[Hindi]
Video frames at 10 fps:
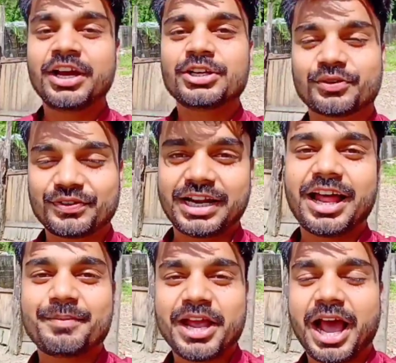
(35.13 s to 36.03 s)
तो फिलहाल
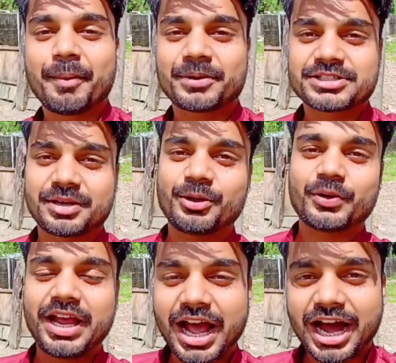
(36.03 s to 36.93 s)
अभी आपके समय हो
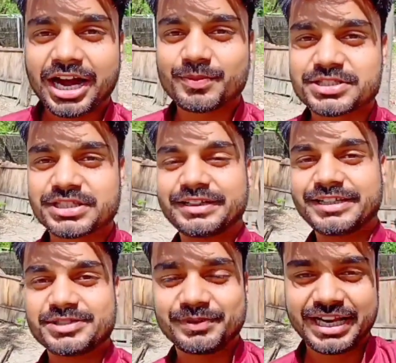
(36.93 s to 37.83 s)
रहे हैं आठ बज के
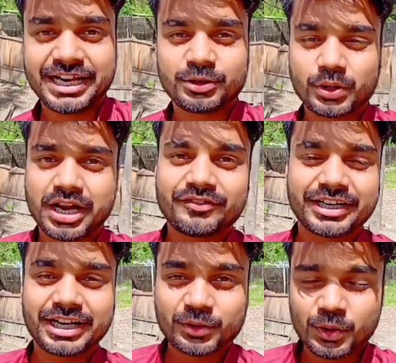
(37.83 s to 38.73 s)
तीस मिनट एंड दुकान
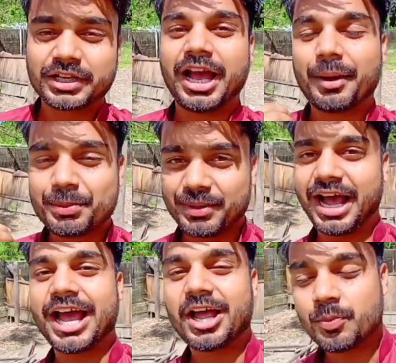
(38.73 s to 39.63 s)
वगैरह खोल के अभी मैं
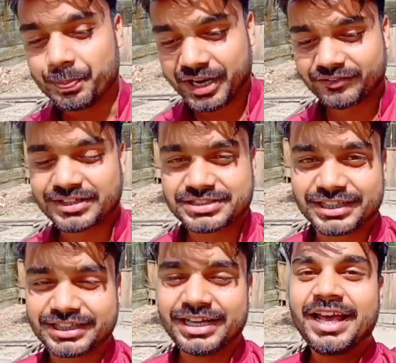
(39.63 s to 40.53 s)
आया हूँ ब्रेकफास्ट
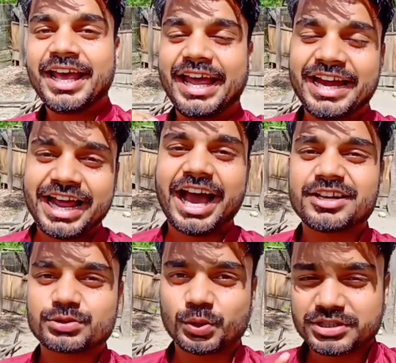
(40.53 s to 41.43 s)
करने के लिए एंड
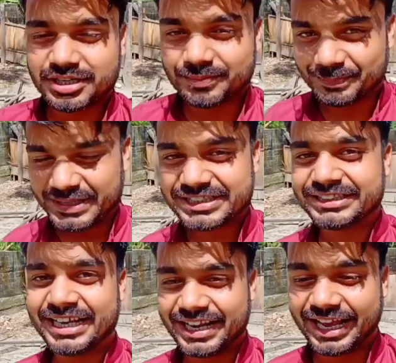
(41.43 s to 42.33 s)
आज थोड़ा सा बिजी
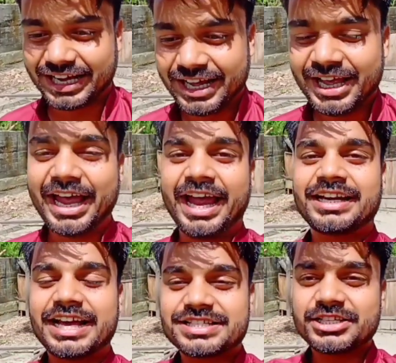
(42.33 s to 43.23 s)
डे रहेगा एंड
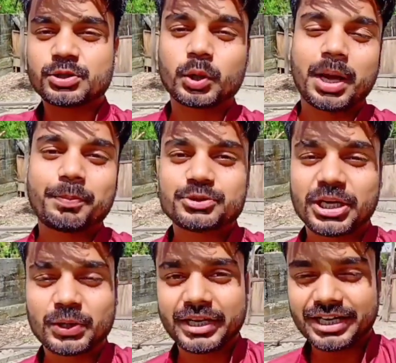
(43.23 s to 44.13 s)
गैस इस दुर्गा पूजा
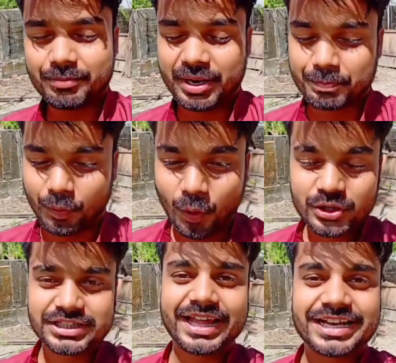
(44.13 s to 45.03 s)
को लेकर मैं बहुत
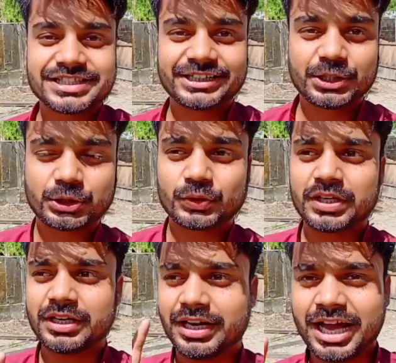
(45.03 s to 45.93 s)
ज़्यादा एक्साइटेड क्योंकि
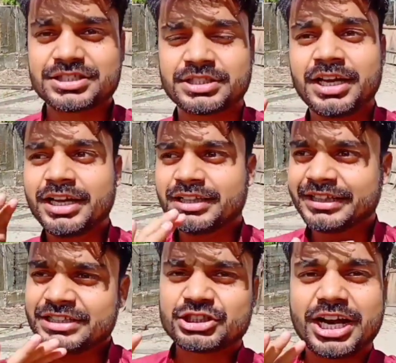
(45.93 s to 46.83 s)
लास्ट
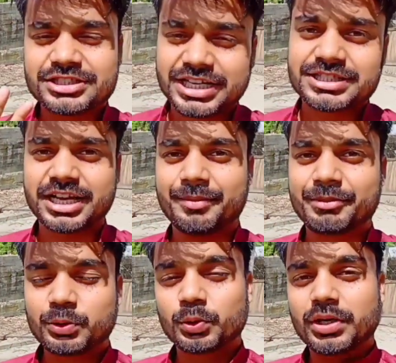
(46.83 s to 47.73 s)
तीन चार साल से हमने
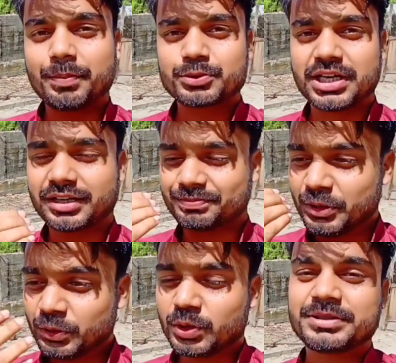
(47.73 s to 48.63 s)
दुर्गा पूजा
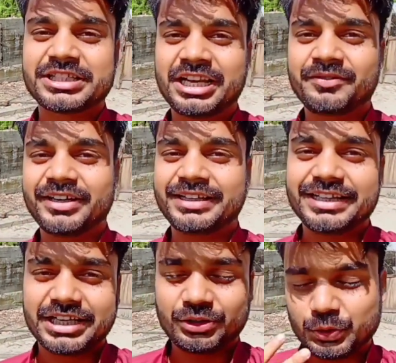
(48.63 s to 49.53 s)
बिल्कुल भी सेलिब्रेट नहीं
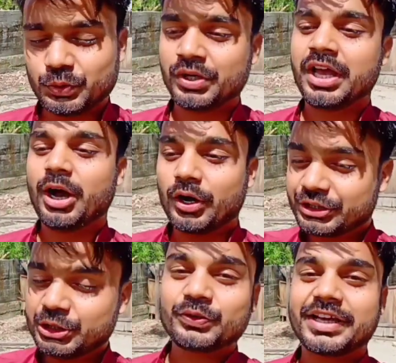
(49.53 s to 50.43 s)
किया क्यों और
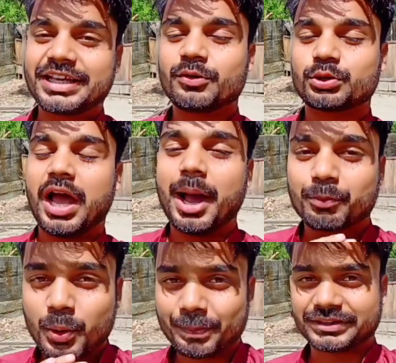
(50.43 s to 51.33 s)
क्यों नहीं किया वो तो
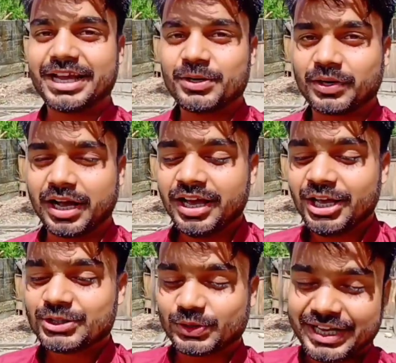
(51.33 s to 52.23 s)
आपको पता ही होगा
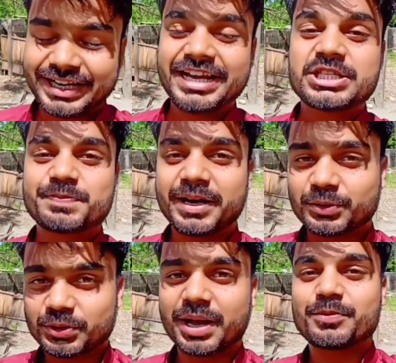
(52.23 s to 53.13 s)
सो खैर इस बार
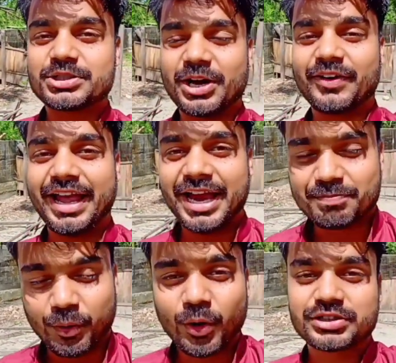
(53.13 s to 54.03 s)
दुर्गा पूजा हो रहा है एंड
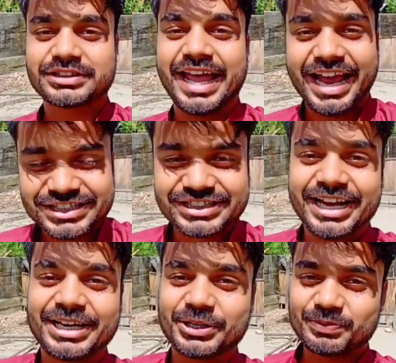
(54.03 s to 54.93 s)
बहुत ज़्यादा
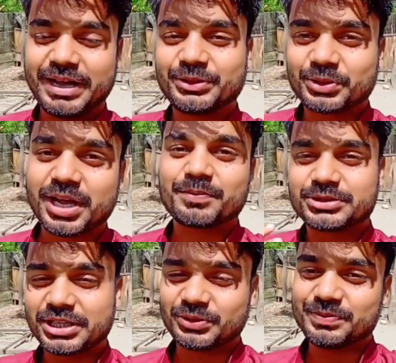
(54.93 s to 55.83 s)
एक्साइटेड हूँ भाई दुर्गा
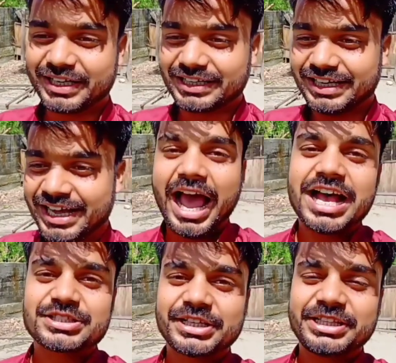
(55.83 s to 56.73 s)
पूजा घूमने के लिए
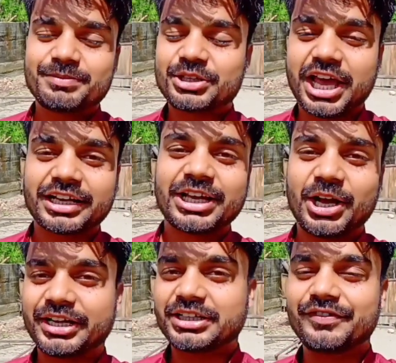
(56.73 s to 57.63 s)
आज के दिन में क्या क्या
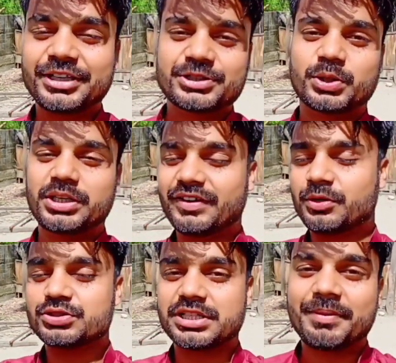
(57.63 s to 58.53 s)
एक्टिविटीज़ होने वाला वो
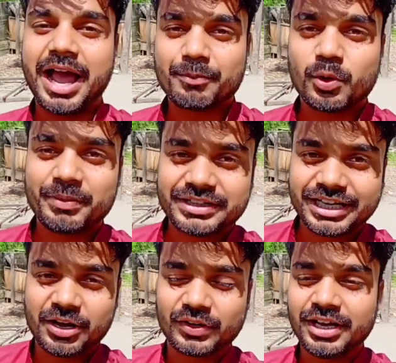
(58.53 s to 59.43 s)
सब आपको मैं
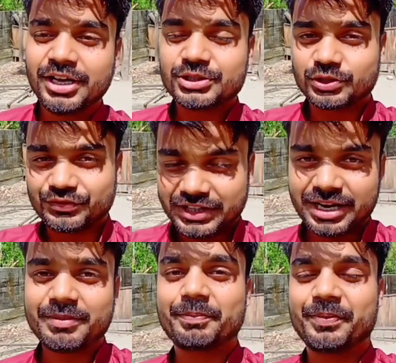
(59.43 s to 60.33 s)
दिखाऊंगा सो फिलहाल
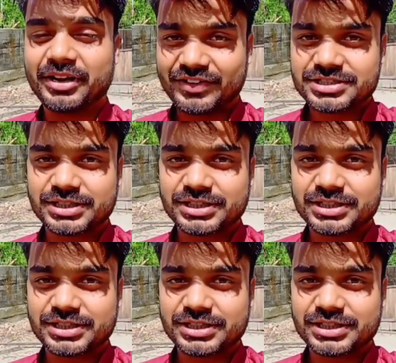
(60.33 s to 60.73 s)
मैं ब्रेकफास्ट